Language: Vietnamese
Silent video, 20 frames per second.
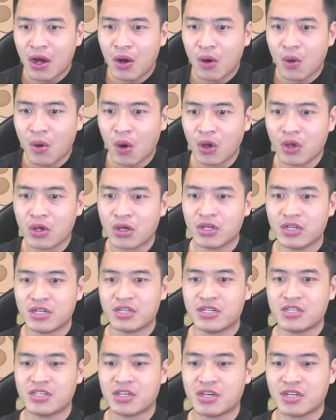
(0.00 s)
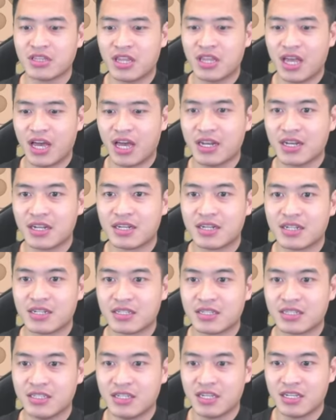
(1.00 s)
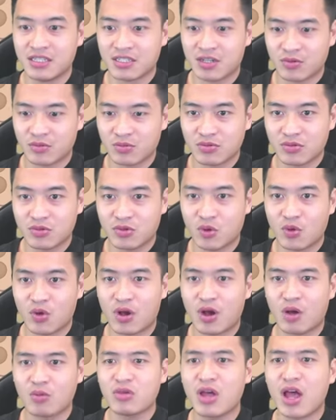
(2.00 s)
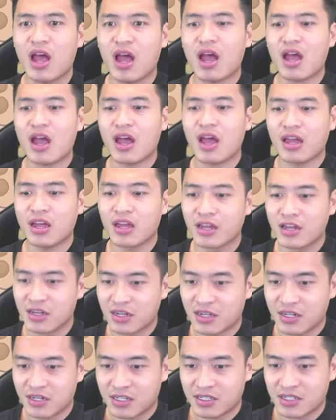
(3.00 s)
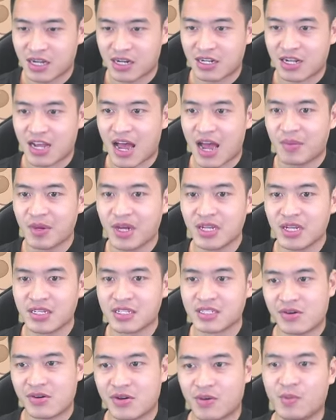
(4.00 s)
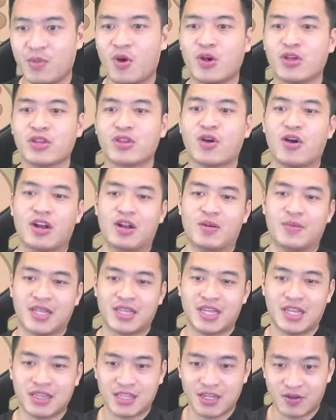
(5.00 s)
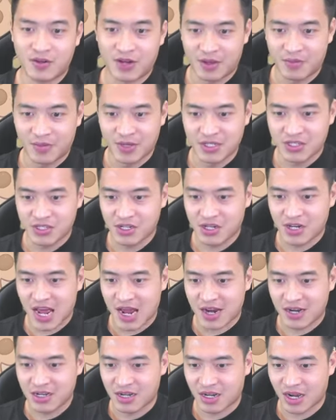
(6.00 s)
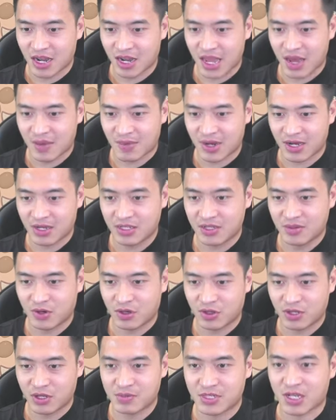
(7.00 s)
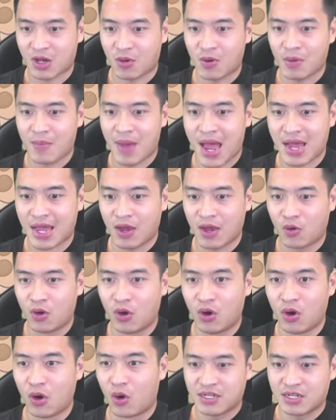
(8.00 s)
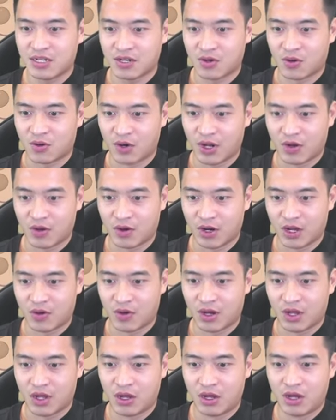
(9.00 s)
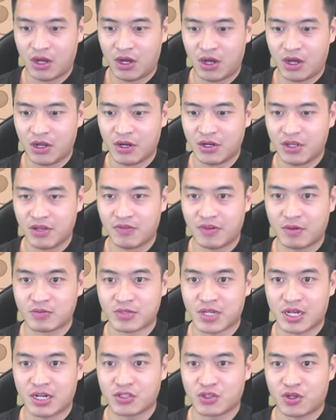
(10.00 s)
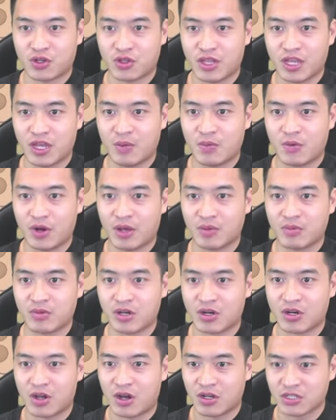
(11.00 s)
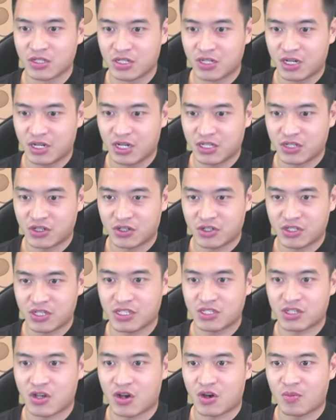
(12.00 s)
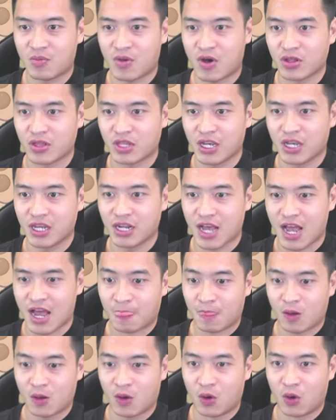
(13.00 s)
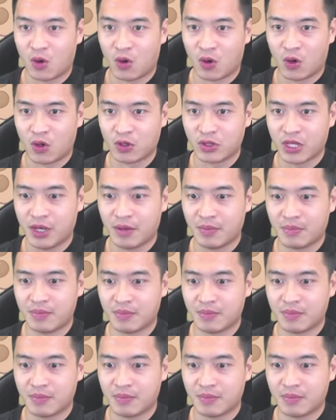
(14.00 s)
Ui, dương tiễn. Nhìn giống Tôn Ngộ Không thế. Giật ca mình. Mỗi tội là mấy thành tựu này mình chưa đạt được anh em ạ. Nhưng mà có thêm sáu mươi ba cái hồ lô. Cố lên, cố lên, cố lên. Hy vọng rằng là cho thêm một em tướng đỏ gì nữa đi cho nó xịn xò con bò tí nào. Hồ lô tím.